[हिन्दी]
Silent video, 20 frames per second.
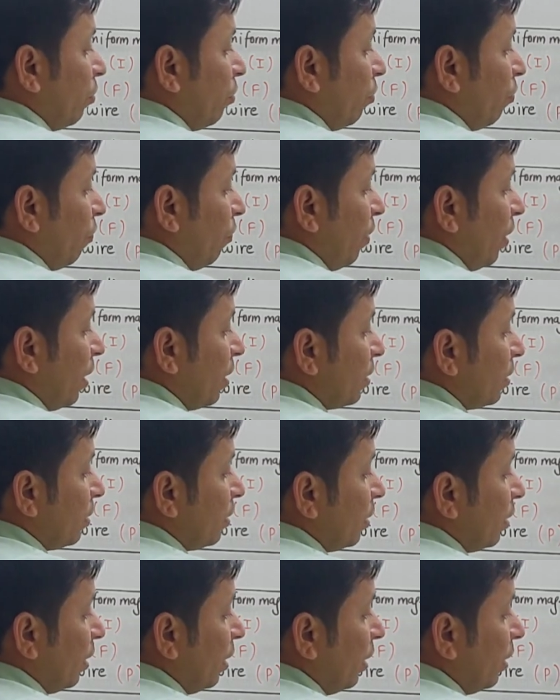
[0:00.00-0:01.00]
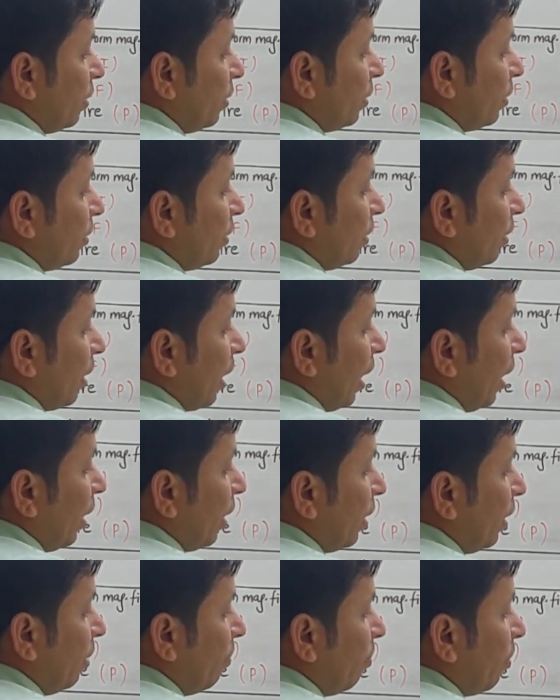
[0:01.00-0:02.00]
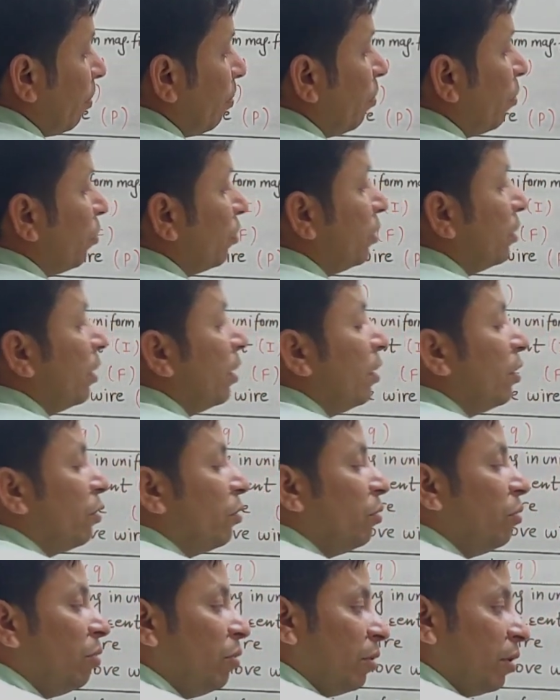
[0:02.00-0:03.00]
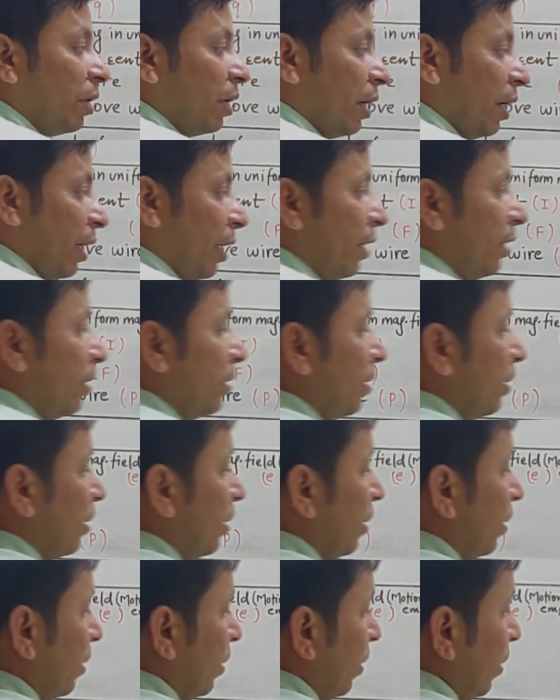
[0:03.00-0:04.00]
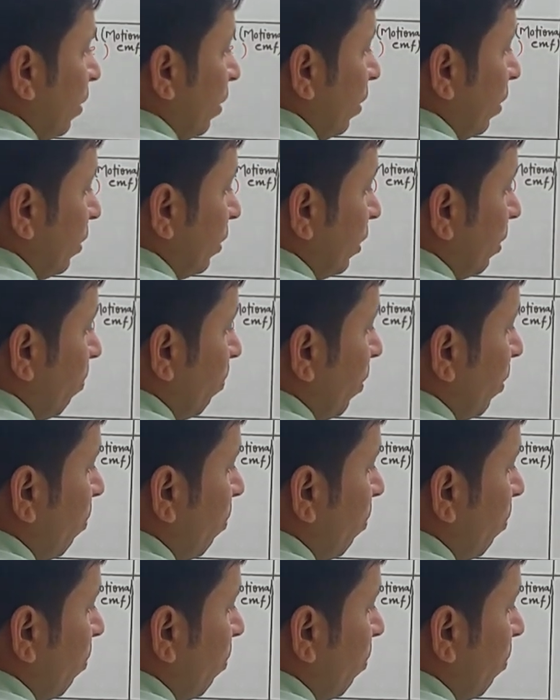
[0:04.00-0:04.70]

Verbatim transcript: तो फ्लक्स इज डायरेक्टली प्रोपोर्शनल टू करंट जब